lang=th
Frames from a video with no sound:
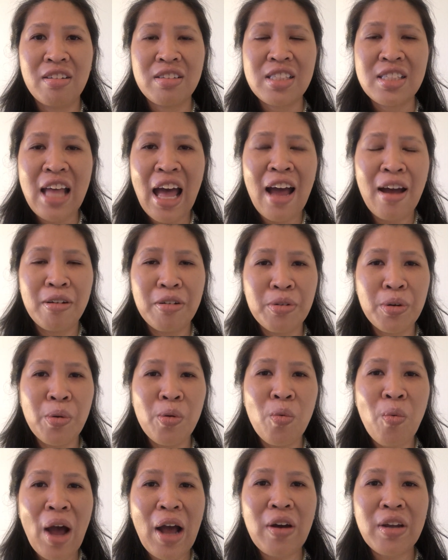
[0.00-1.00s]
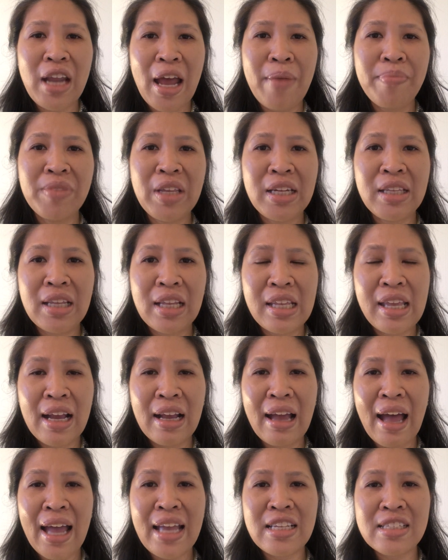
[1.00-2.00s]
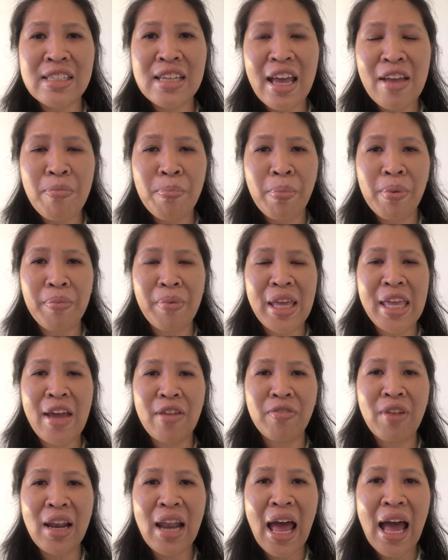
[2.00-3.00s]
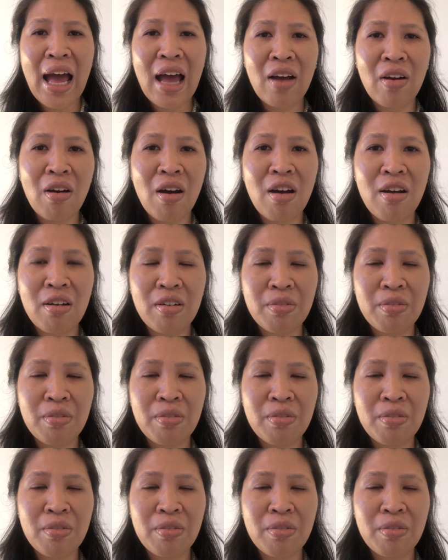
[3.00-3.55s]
ทราบรู้ว่าเขาทำเงินยังไงจะได้ประหยัดเวลาก็